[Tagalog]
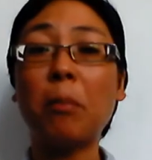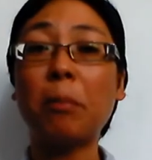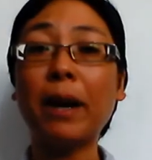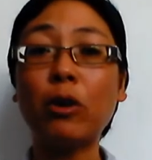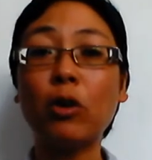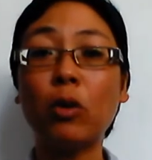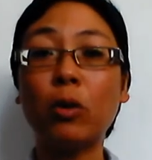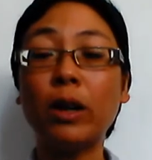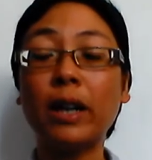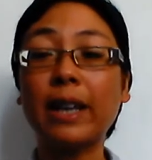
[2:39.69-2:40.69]
Pero,
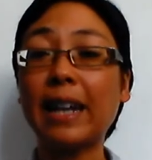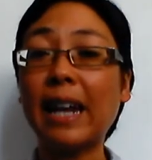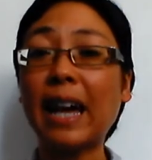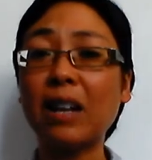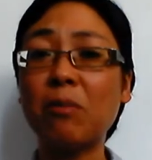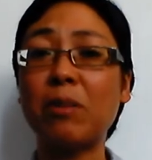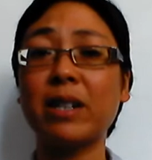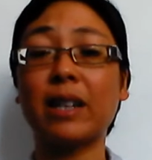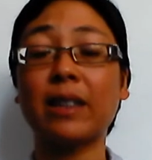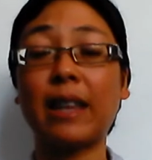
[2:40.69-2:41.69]
kilala ba
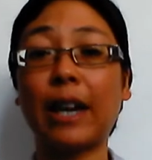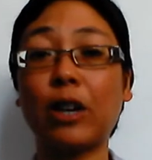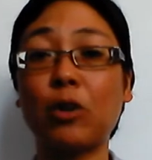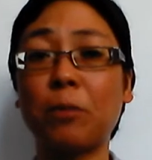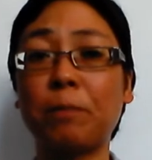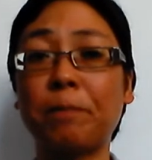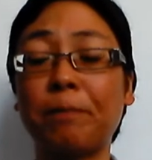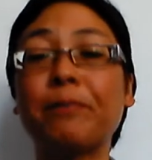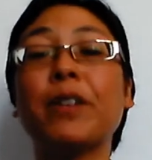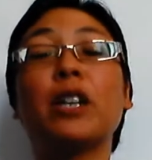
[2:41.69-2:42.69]
niya tayo?
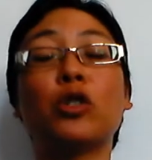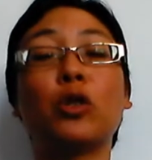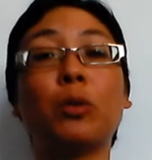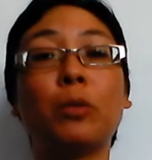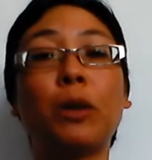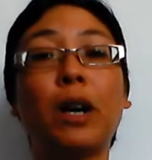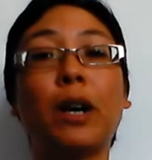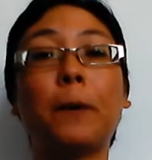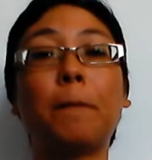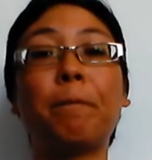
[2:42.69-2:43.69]
So, um,